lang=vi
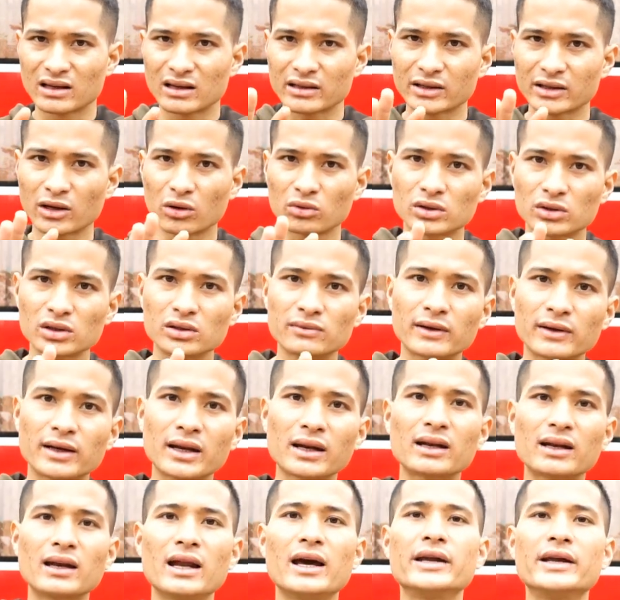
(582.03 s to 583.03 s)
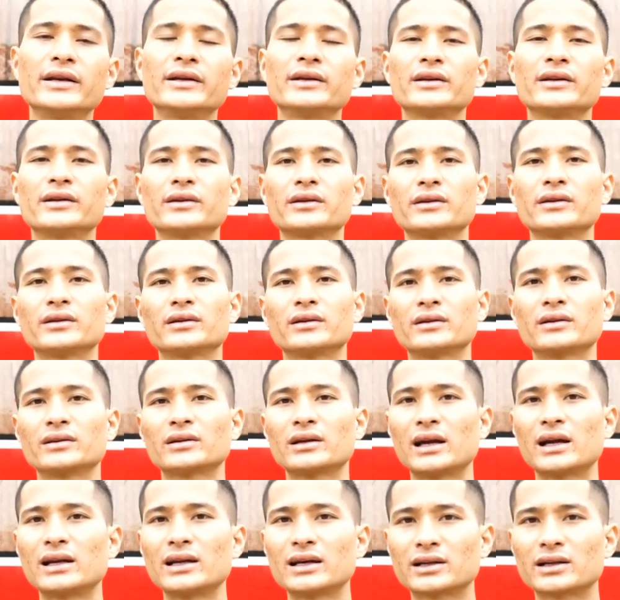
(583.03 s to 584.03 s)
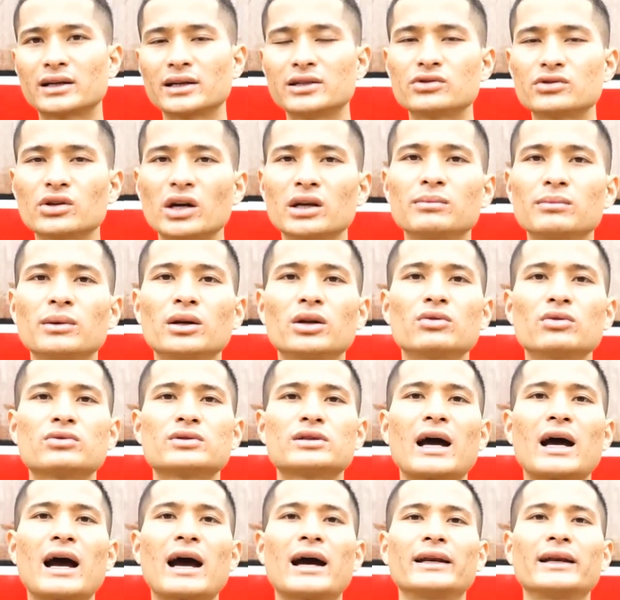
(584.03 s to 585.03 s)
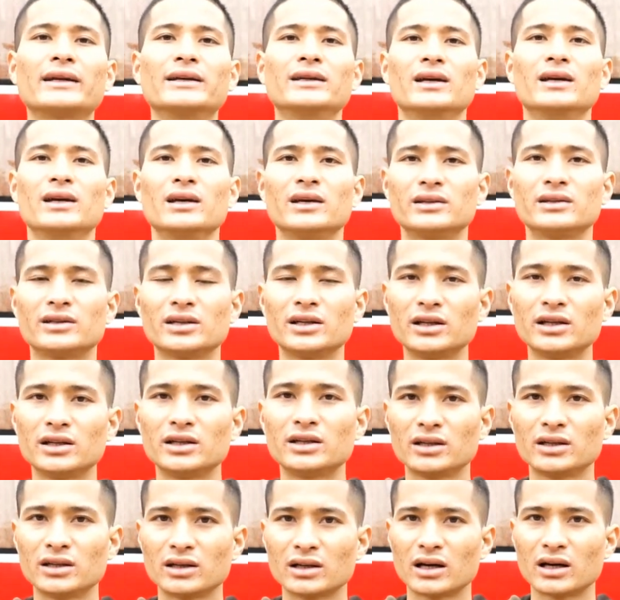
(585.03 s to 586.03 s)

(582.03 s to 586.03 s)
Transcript: đầu tư vào đất nền hay là kinh doanh bất động sản thì